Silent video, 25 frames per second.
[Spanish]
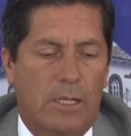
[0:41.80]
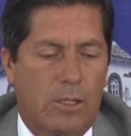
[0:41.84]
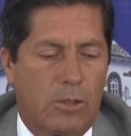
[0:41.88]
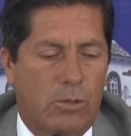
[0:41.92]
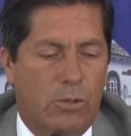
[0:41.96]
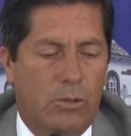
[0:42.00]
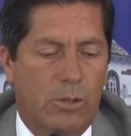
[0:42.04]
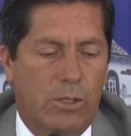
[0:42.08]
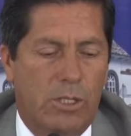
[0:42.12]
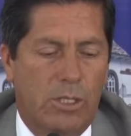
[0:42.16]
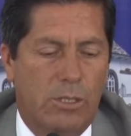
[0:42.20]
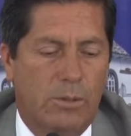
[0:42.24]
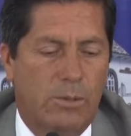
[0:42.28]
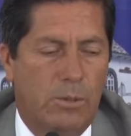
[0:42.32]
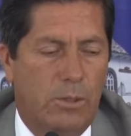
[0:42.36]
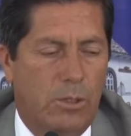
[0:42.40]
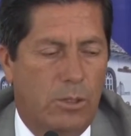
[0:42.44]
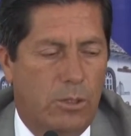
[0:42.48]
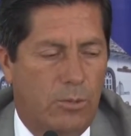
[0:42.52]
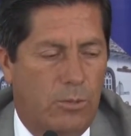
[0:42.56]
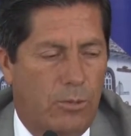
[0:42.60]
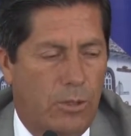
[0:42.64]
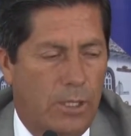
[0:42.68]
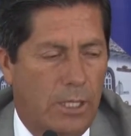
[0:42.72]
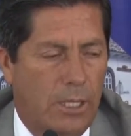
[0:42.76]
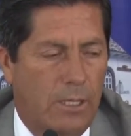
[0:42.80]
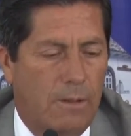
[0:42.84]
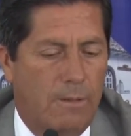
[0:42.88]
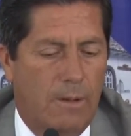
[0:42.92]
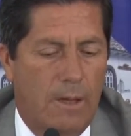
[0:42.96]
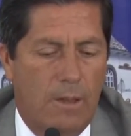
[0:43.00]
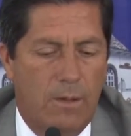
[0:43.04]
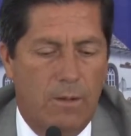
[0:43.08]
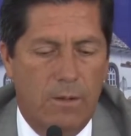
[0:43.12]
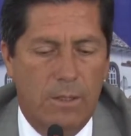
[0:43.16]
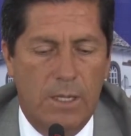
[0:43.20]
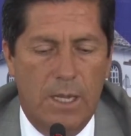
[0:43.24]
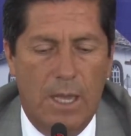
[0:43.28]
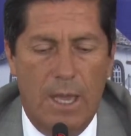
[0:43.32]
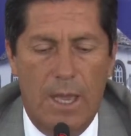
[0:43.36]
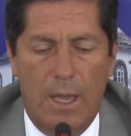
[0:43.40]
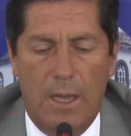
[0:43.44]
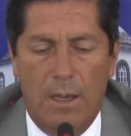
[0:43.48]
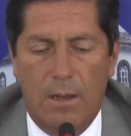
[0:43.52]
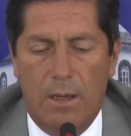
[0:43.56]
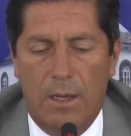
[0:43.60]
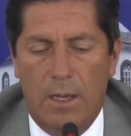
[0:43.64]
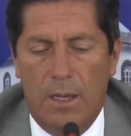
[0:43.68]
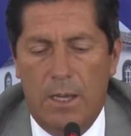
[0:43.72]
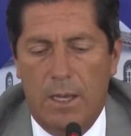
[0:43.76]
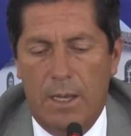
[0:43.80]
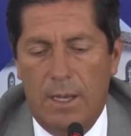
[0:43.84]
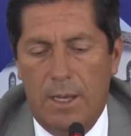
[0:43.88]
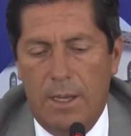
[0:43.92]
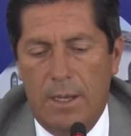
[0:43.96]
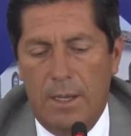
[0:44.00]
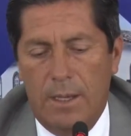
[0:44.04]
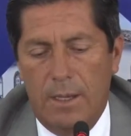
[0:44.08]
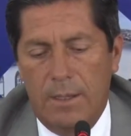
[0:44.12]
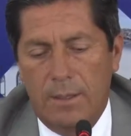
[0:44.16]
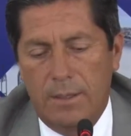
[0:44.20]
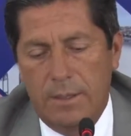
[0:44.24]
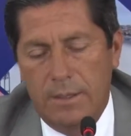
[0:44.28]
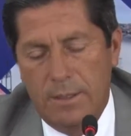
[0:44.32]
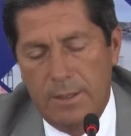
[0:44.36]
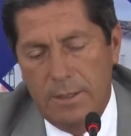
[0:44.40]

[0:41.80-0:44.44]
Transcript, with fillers: el turismo fue elevado ya a,